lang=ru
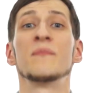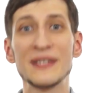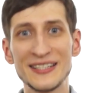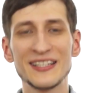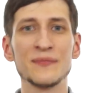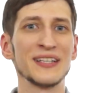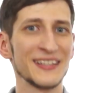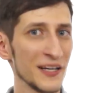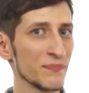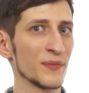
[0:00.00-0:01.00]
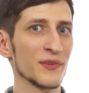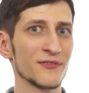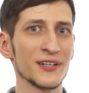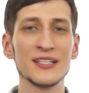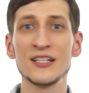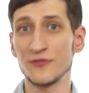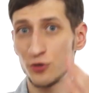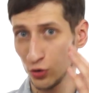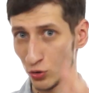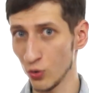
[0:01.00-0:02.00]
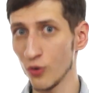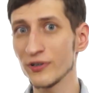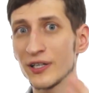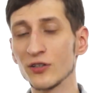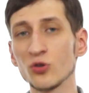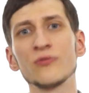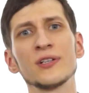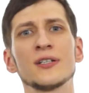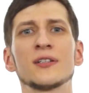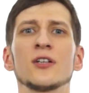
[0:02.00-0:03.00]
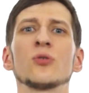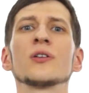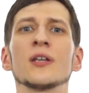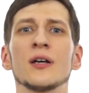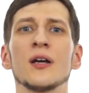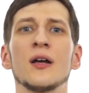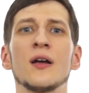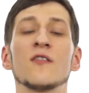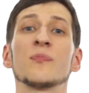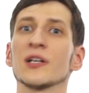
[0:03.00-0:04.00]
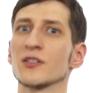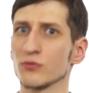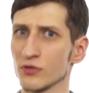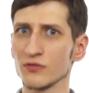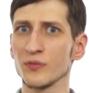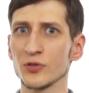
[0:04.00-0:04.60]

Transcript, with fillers: Быстрыми темпами вводились все новые и новые технологии, в производство